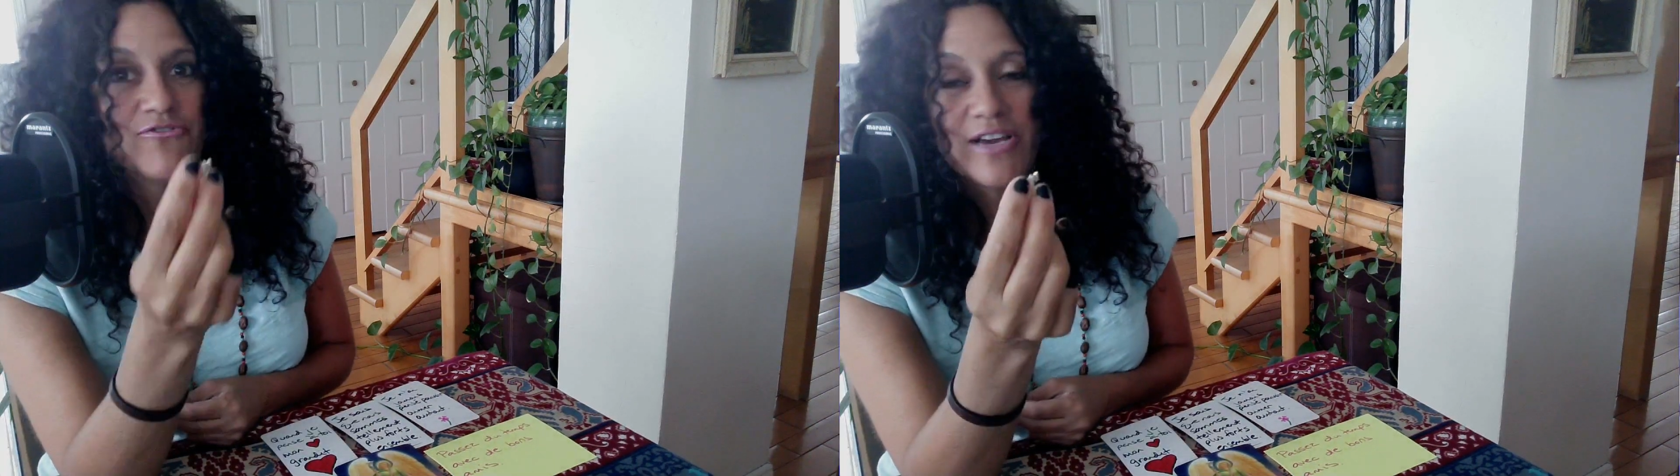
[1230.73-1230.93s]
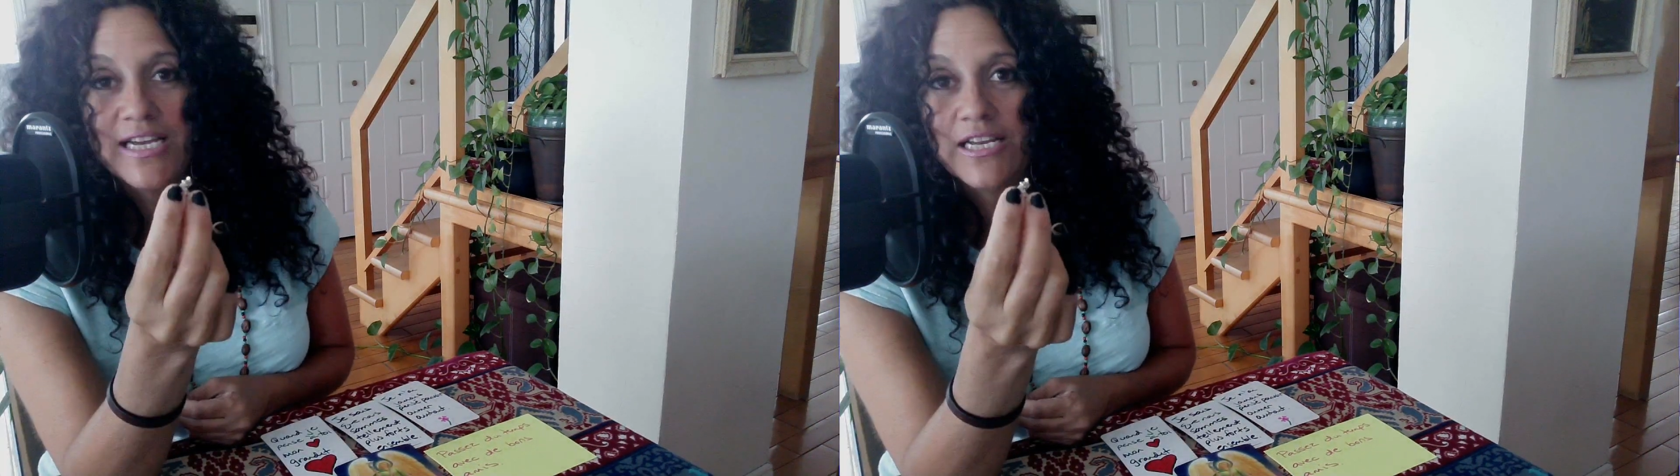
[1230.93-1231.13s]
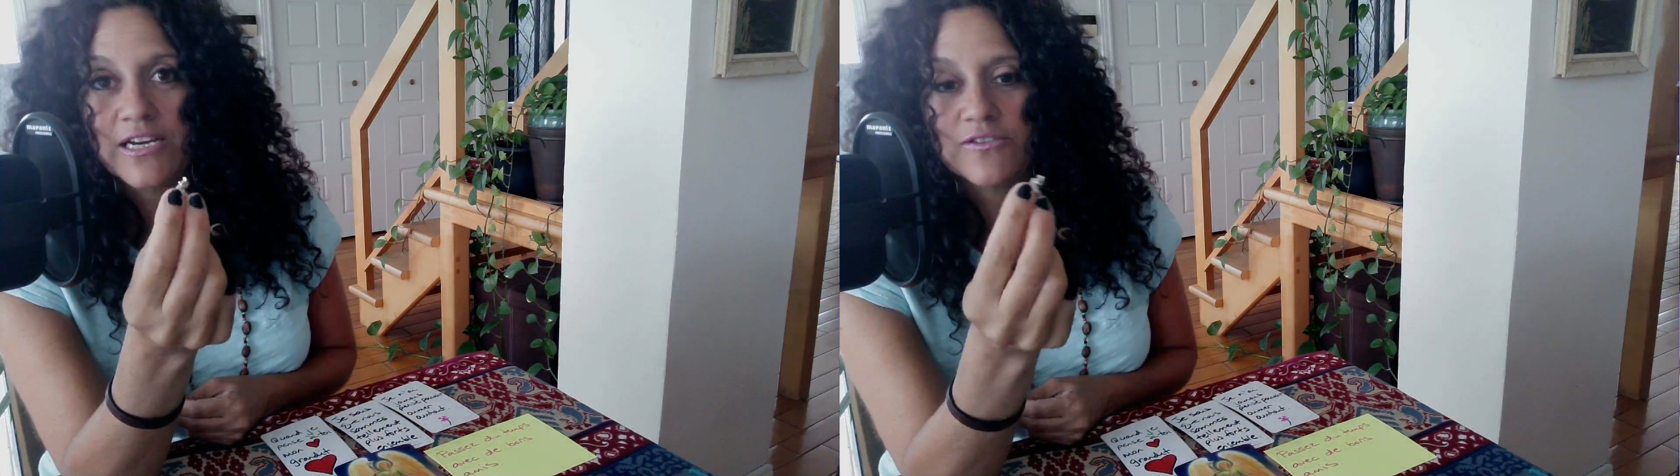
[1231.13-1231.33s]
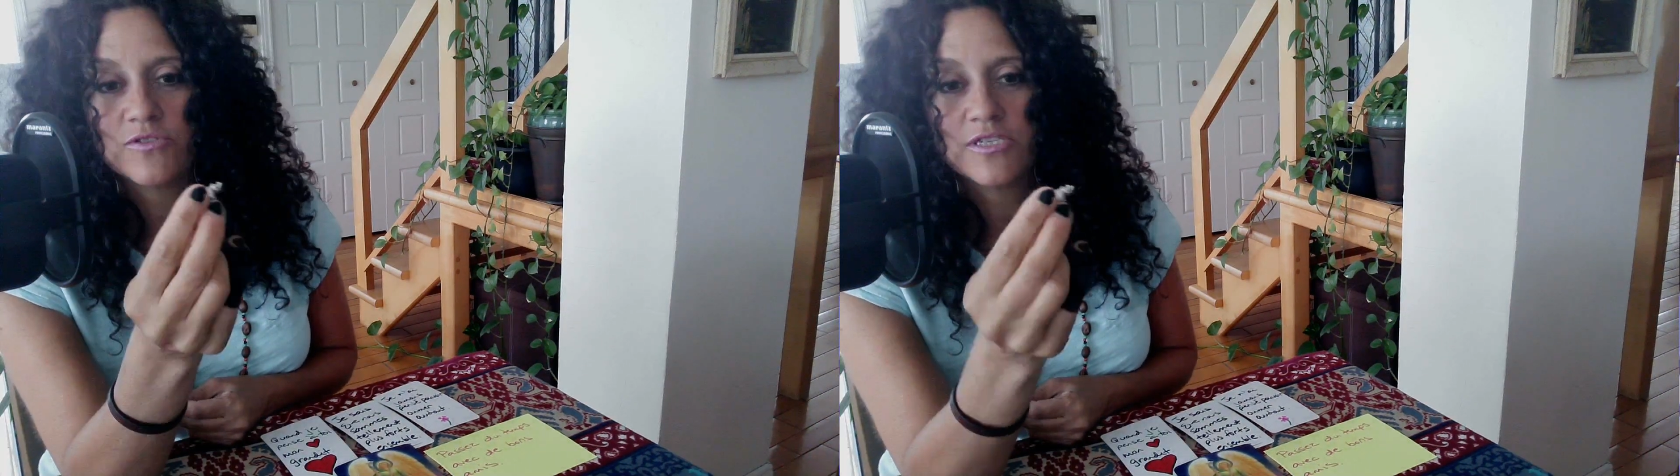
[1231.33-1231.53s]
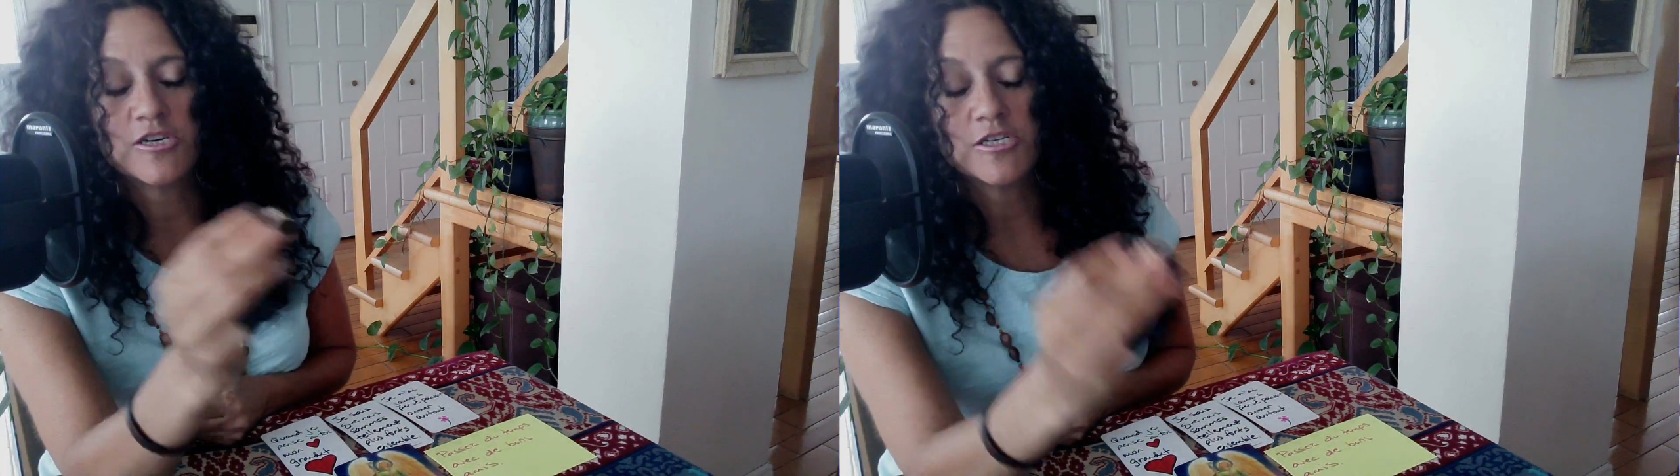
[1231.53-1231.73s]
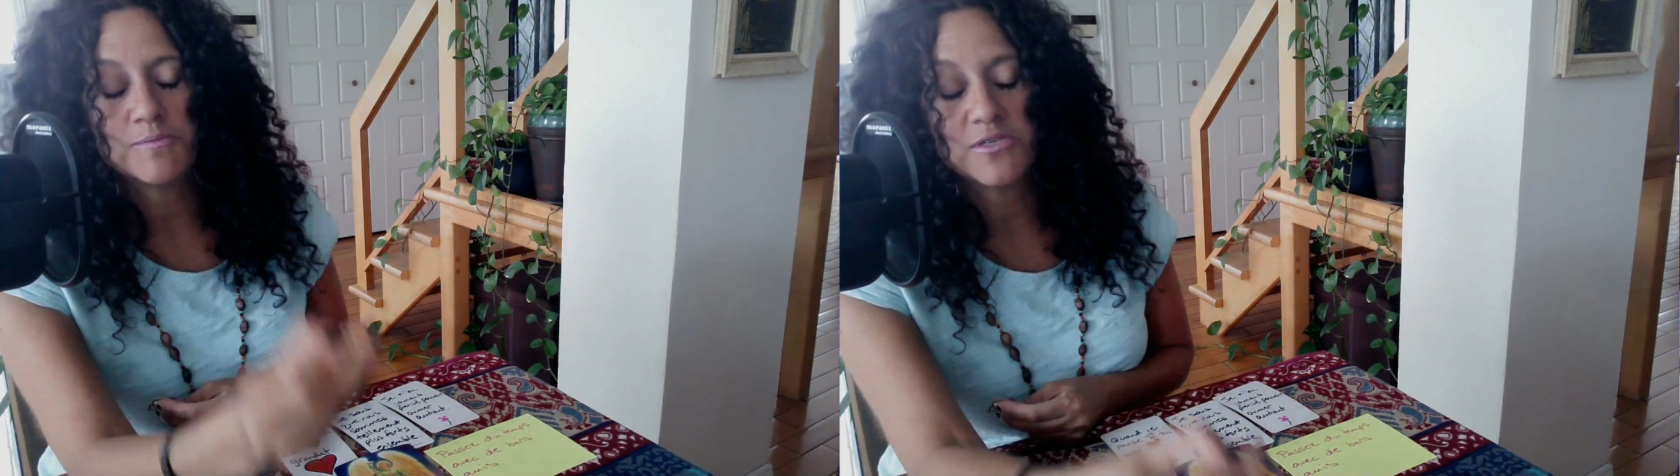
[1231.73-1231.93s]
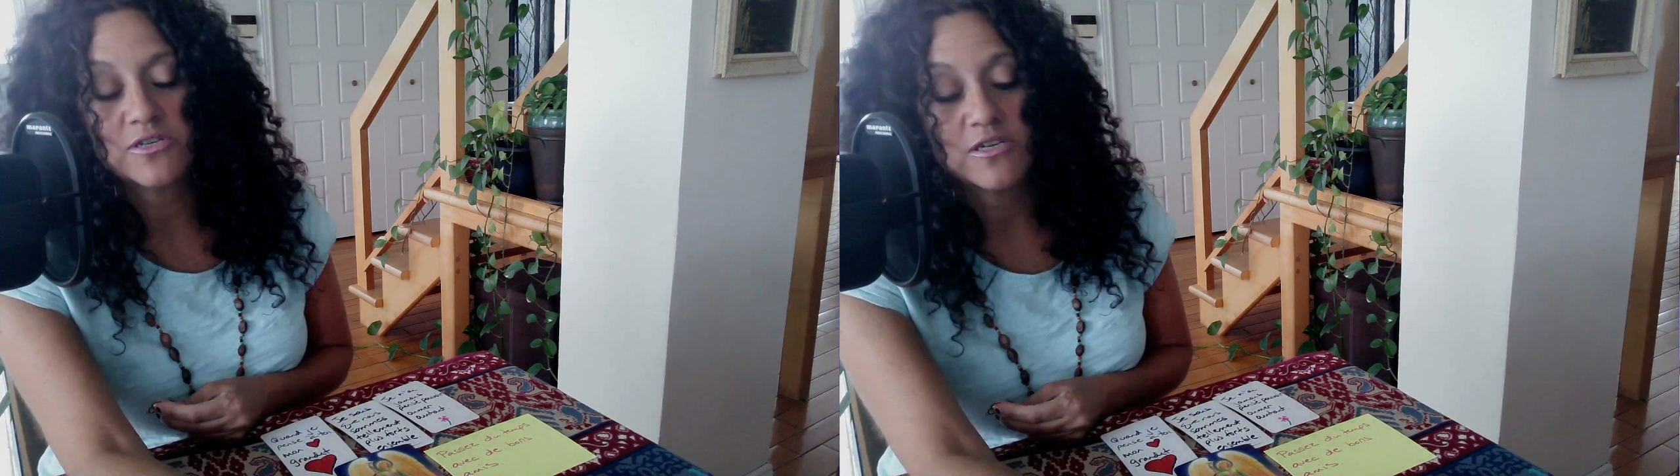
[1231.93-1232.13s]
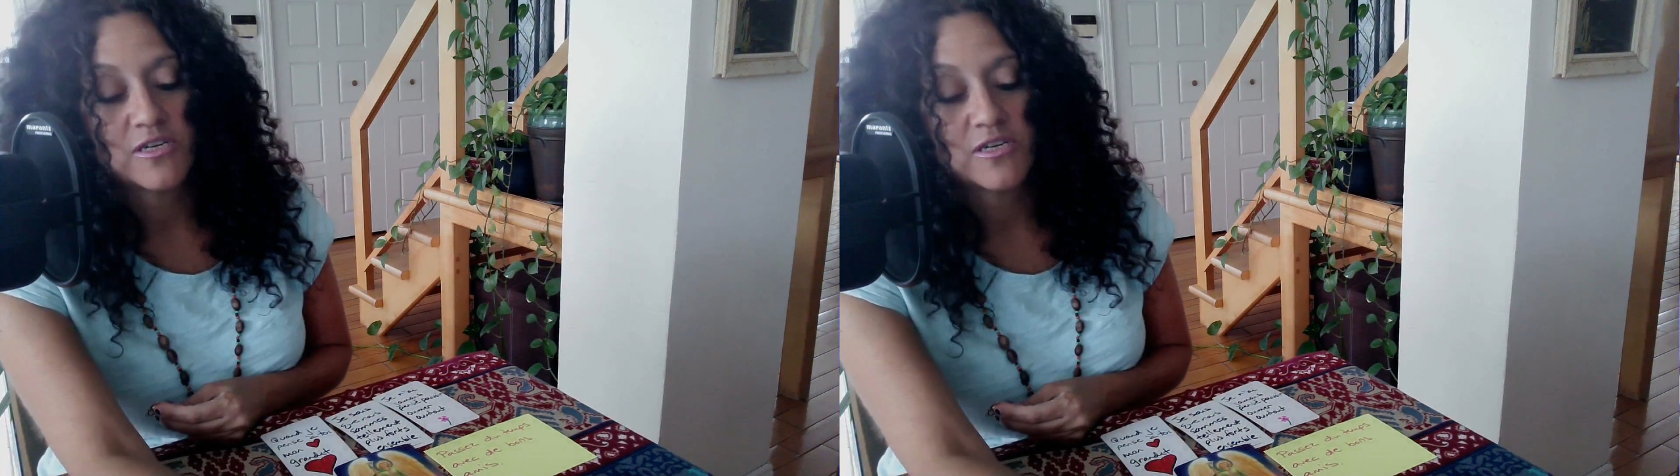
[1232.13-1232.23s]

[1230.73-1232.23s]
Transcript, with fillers: fait rire le rhinocéros parce que